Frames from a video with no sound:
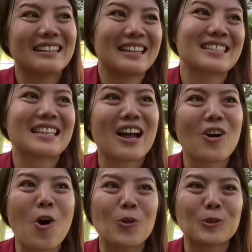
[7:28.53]
ลักษณะ
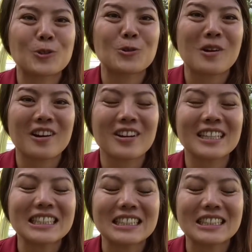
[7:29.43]
ของคูทัวก็
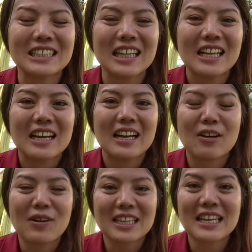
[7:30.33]
คือ
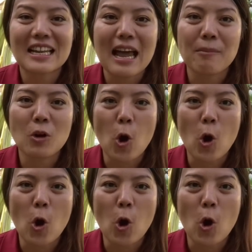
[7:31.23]
วัฒนธรรม